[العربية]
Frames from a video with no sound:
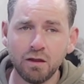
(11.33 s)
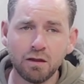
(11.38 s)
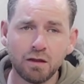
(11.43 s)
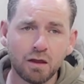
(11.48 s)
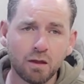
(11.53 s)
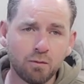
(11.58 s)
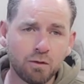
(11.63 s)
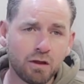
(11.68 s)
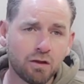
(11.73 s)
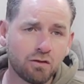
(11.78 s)

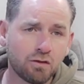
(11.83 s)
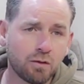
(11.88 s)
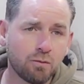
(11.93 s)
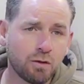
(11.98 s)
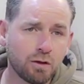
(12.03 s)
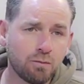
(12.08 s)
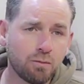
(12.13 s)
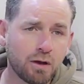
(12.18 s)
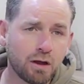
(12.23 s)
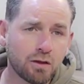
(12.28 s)
كما يزعم
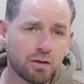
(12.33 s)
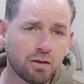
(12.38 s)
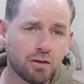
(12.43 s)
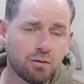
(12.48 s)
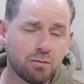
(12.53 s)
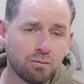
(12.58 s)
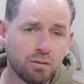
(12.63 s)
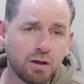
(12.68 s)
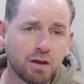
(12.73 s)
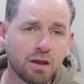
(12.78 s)
البعض
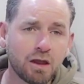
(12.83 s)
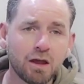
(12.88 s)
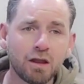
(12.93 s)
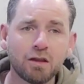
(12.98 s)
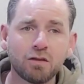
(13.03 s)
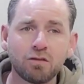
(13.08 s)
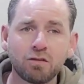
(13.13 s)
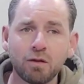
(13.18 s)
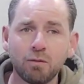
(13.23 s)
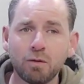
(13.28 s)
بل كان
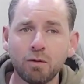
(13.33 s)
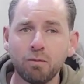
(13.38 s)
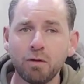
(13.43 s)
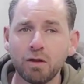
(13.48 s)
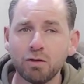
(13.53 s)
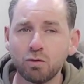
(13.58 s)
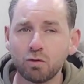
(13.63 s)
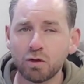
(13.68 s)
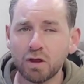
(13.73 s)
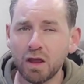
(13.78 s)
السبب
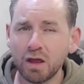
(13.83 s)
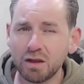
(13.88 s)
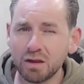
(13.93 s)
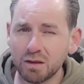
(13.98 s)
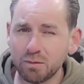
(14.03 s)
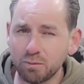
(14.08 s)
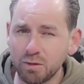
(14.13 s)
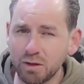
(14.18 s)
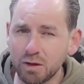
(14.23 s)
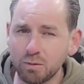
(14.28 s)
أنه كان
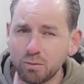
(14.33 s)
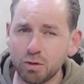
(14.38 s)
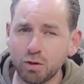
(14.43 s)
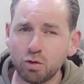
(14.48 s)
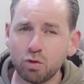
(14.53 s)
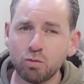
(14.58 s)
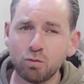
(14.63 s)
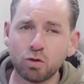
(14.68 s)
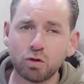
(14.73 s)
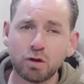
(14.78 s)
كبير
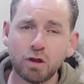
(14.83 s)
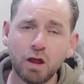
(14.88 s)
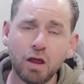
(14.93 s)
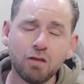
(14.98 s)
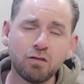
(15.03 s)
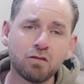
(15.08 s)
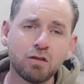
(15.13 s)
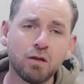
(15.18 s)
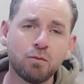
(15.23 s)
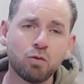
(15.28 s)
بالعمر
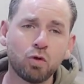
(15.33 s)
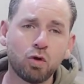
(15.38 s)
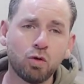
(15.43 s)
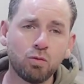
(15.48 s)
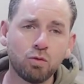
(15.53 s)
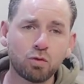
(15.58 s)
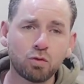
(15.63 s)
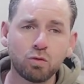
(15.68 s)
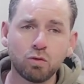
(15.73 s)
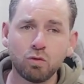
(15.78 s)
أسلم
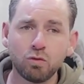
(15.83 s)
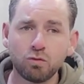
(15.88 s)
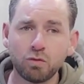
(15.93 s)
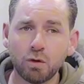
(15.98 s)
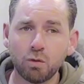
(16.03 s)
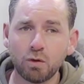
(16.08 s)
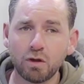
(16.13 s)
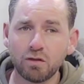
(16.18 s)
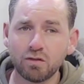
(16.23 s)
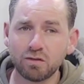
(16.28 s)
عمره
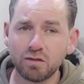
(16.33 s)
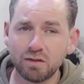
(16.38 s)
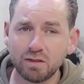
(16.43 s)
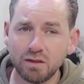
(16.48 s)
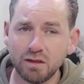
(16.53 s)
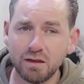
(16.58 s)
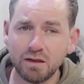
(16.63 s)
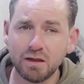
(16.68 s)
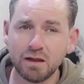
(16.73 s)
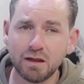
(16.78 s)
فوق
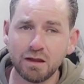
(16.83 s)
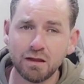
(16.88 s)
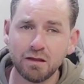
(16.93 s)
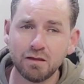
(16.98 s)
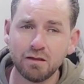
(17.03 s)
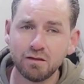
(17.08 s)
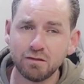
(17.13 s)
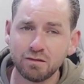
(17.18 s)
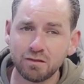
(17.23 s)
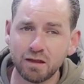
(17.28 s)
الستين
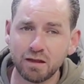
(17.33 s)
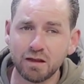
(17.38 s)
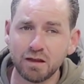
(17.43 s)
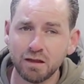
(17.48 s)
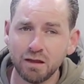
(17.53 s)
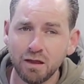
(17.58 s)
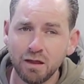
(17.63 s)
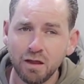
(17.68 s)
سنة